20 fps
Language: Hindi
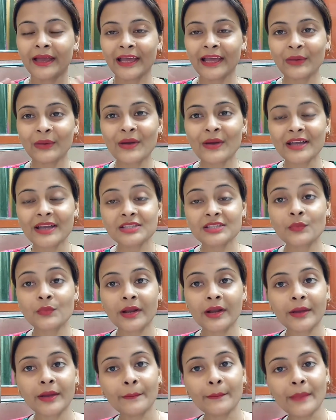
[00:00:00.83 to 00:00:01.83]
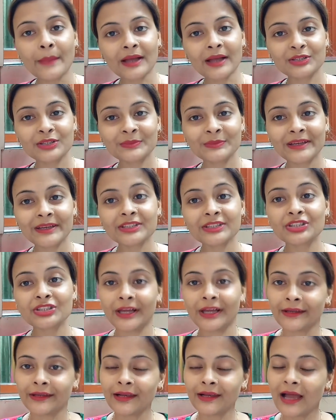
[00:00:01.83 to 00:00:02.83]
हेलो गाइस वेलकम बैक टू माय
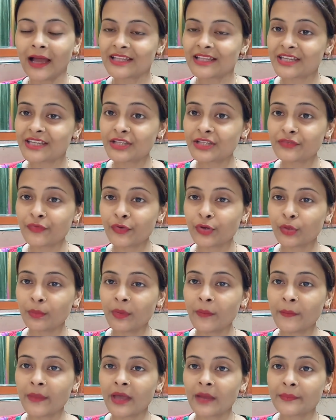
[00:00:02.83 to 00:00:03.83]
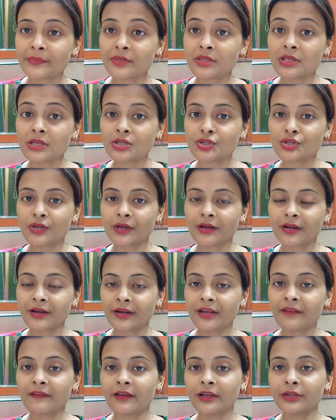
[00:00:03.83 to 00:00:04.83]
चैनल आज की इस वीडियो में मैं आपसे शेयर
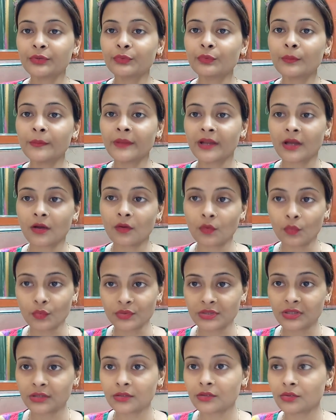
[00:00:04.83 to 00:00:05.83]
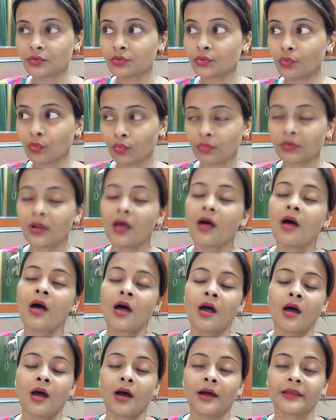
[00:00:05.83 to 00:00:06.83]
करने वाली हूँ मेरा क्लोजेट टूर
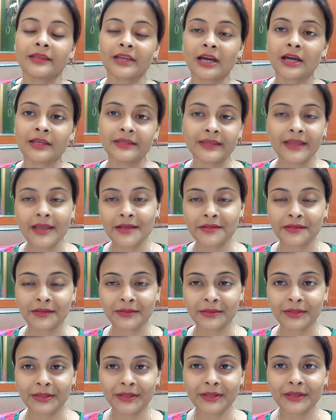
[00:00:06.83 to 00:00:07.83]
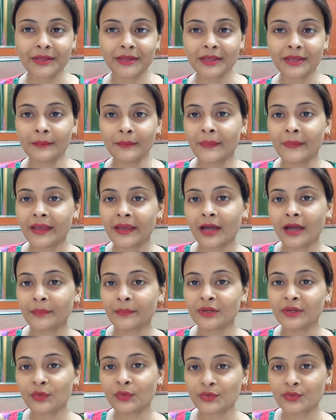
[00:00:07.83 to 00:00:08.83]
या ये कह सकते हैं कि मैं
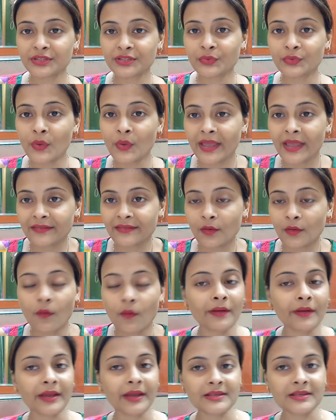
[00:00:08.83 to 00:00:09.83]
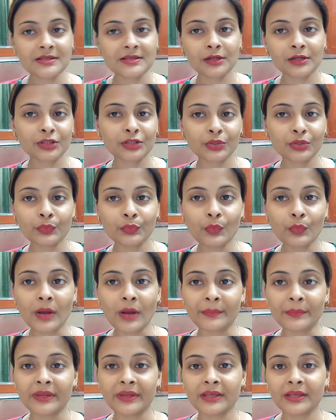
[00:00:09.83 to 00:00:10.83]
अपने क्लोजेट को कैसे ऑर्गेनाइज़ करती हूँ
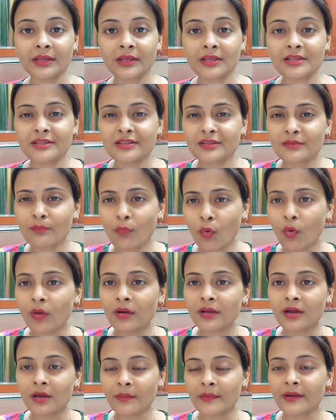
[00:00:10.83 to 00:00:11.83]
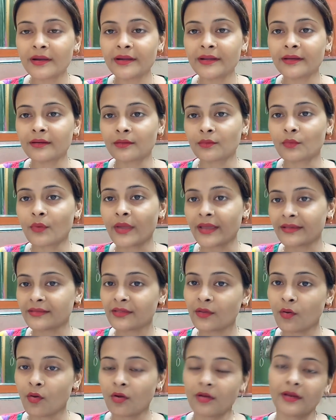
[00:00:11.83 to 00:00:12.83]
अपने स्मॉल कबर्ड
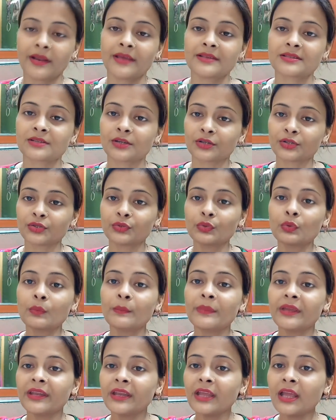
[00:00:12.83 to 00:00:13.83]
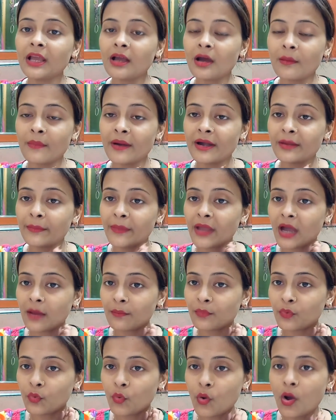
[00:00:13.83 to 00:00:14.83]
कैसे ऑर्गेनाइज़ करती हूँ मेरे कबर्ड में
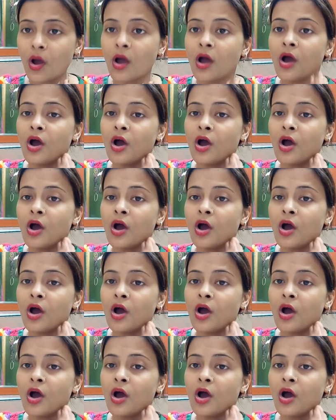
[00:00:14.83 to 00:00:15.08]
आपको